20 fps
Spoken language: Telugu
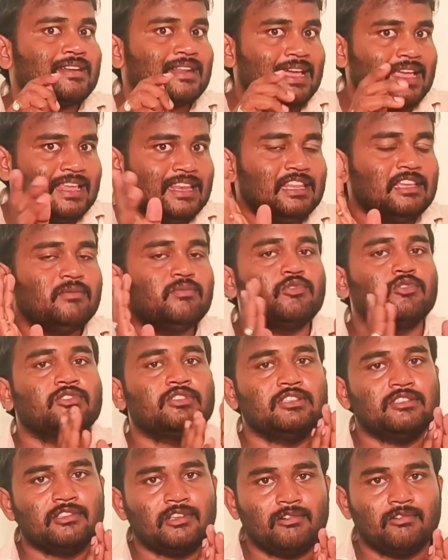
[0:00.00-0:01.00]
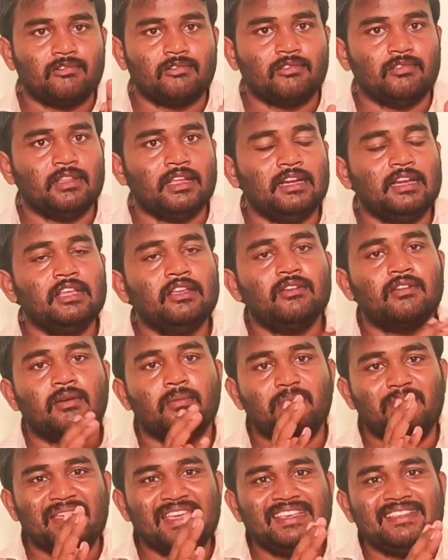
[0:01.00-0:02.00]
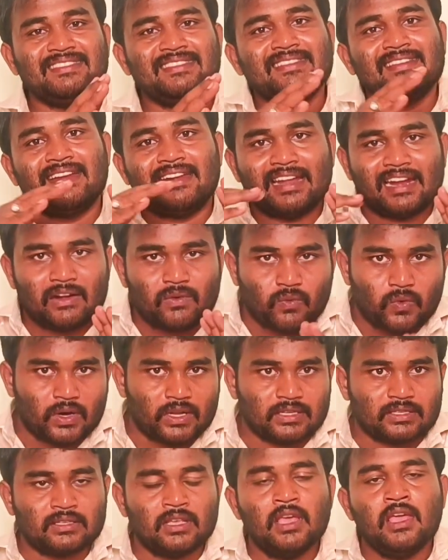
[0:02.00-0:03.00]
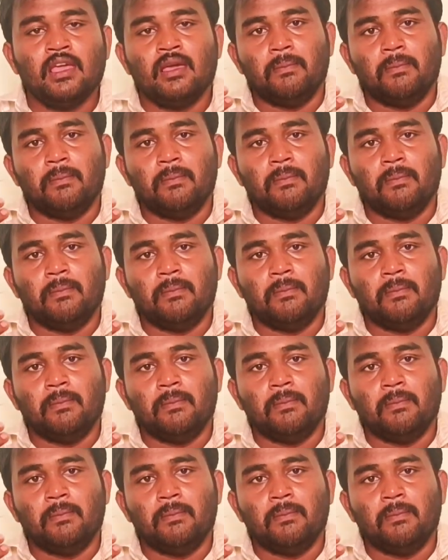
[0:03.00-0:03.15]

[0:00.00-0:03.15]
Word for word: ట్రైనింగ్ ప్రొసీజర్ ఉంటుందండి ఒక బేసిక్ అండ్ అడ్వాన్స్